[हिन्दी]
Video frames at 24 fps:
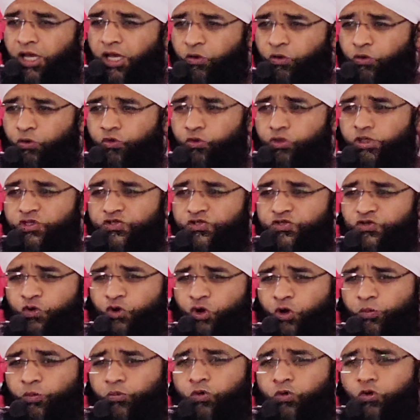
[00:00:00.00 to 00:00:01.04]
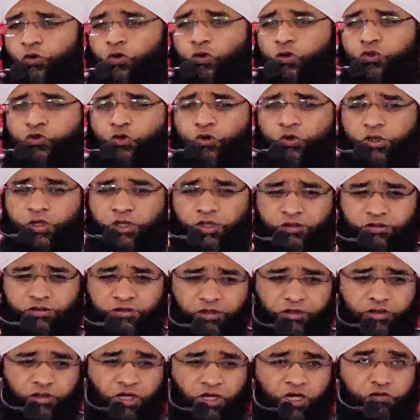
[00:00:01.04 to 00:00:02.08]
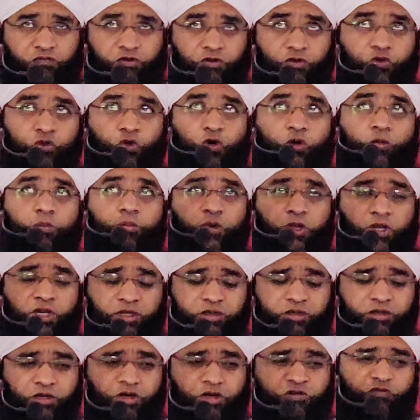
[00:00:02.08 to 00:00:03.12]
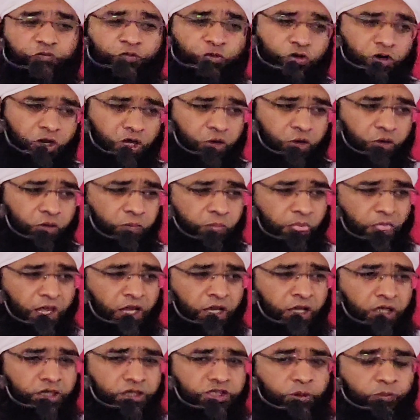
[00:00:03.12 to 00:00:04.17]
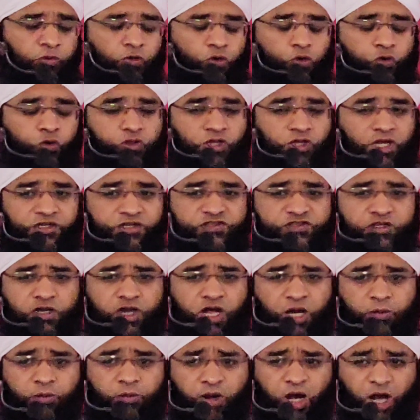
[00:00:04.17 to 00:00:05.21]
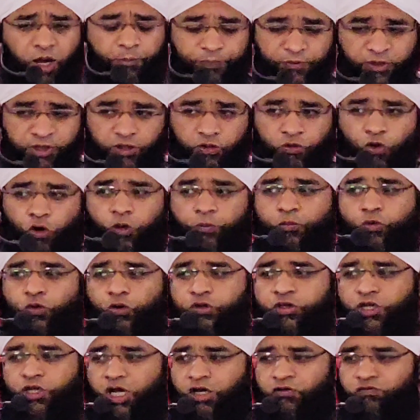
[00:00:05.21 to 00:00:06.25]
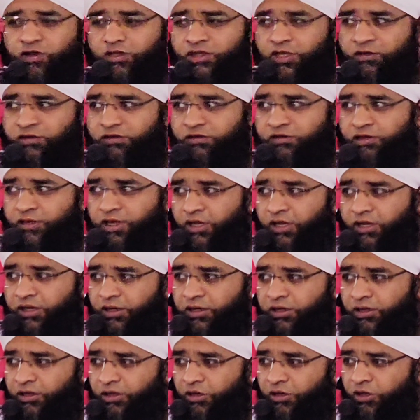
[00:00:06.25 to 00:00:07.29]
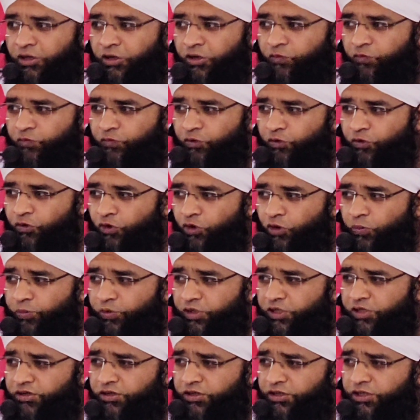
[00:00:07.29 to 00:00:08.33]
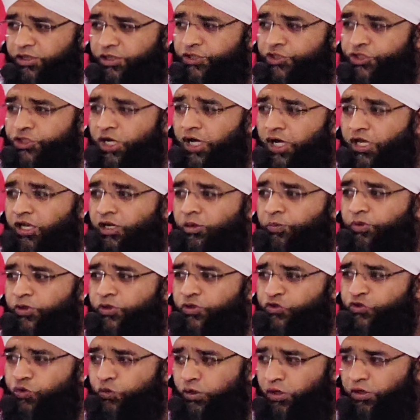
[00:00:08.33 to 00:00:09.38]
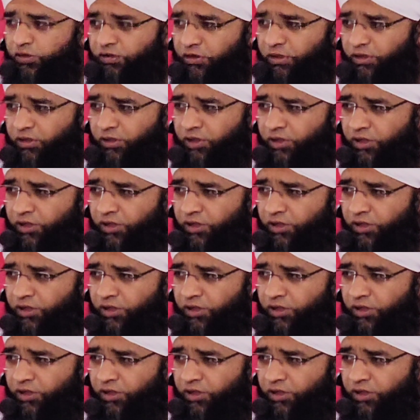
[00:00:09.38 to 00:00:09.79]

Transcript: हूद इस कौम को तोहद की दावत दो मेरी तरफ बुलाओ जब हूद सलाम अपनी कौम को दावत देते हैं वो कौम कितनी जाहिल बन चुकी थी